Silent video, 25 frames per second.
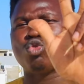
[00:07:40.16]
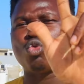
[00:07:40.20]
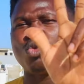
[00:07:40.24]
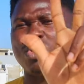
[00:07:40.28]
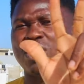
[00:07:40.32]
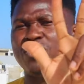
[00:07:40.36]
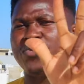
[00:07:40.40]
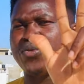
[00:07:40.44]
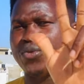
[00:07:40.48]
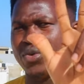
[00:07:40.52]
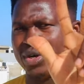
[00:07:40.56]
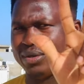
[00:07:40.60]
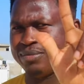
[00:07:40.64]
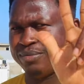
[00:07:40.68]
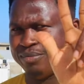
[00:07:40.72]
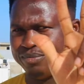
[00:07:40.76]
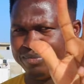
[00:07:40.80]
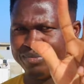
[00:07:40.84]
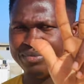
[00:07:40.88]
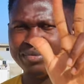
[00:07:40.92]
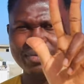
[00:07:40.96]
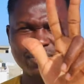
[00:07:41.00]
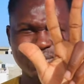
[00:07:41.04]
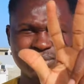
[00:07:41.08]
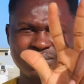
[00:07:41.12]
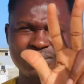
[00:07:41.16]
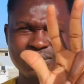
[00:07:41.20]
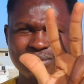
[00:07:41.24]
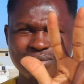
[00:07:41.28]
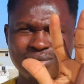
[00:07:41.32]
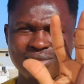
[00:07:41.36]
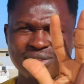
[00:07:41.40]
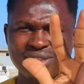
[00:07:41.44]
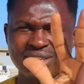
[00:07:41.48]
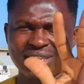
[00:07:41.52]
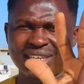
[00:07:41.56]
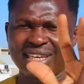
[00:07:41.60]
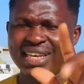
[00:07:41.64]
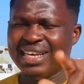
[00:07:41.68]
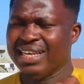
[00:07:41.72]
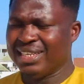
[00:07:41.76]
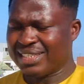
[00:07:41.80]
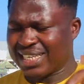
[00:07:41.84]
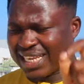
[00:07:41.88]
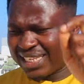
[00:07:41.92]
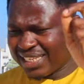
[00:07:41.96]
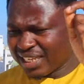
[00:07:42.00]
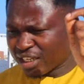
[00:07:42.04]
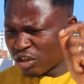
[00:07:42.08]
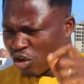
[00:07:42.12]
trois fois.
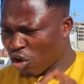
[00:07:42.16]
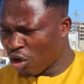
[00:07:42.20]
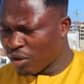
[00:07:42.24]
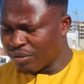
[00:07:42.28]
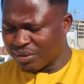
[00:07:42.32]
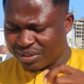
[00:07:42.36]
C'est-à-dire que